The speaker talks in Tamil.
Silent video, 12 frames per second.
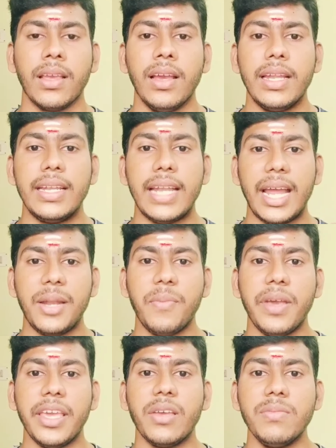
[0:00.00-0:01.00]

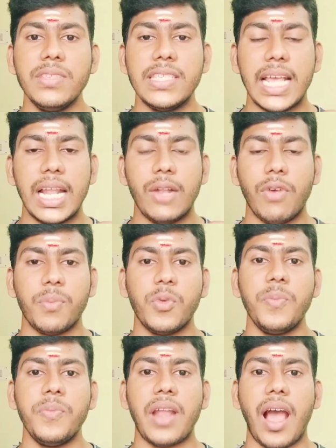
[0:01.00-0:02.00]
நன்மையும் செல்வமும்
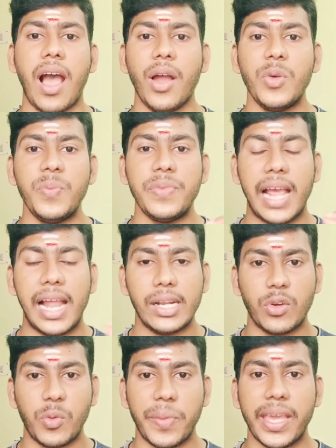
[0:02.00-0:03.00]
நாளும்
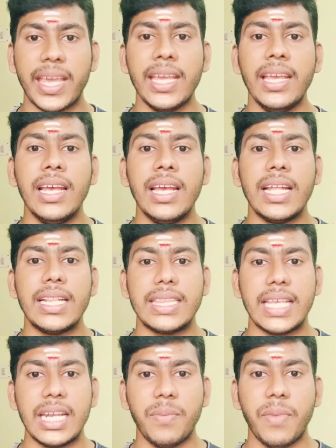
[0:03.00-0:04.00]
நல்குமே
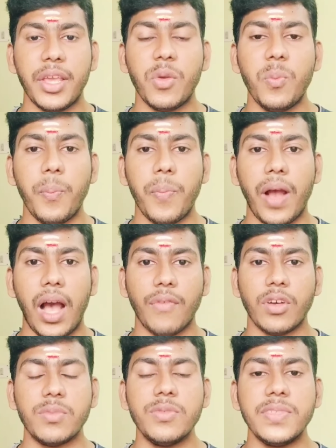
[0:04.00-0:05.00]
திண்மையும்
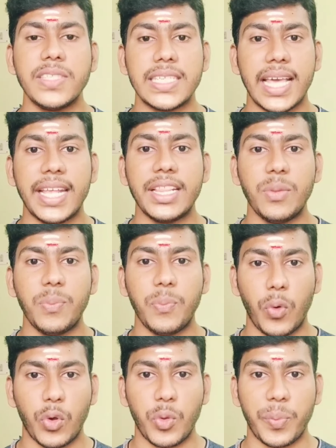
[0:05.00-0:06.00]
பாவமும் சிதைந்து
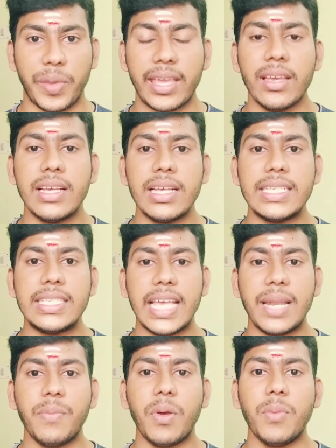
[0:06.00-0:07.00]
போகுமே
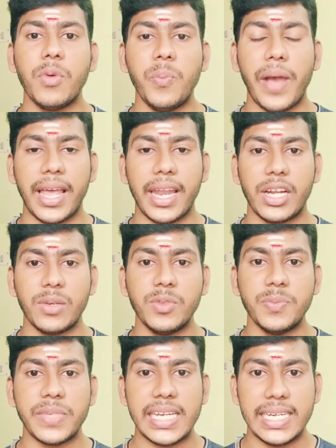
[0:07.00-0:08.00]
ஜென்மமும் மரணமும்
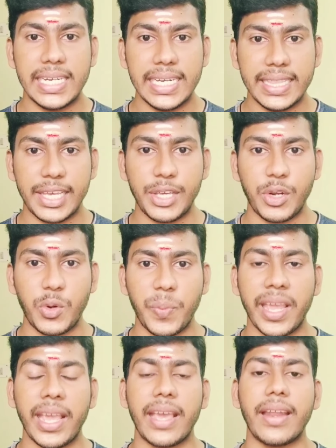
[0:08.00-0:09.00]
இன்றி தீருமே
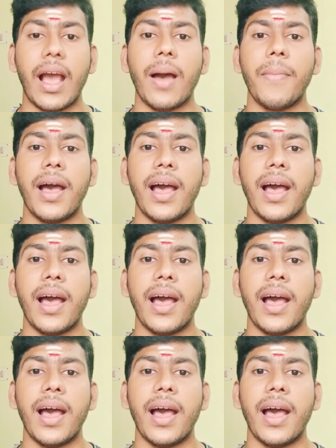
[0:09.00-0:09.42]
ராமா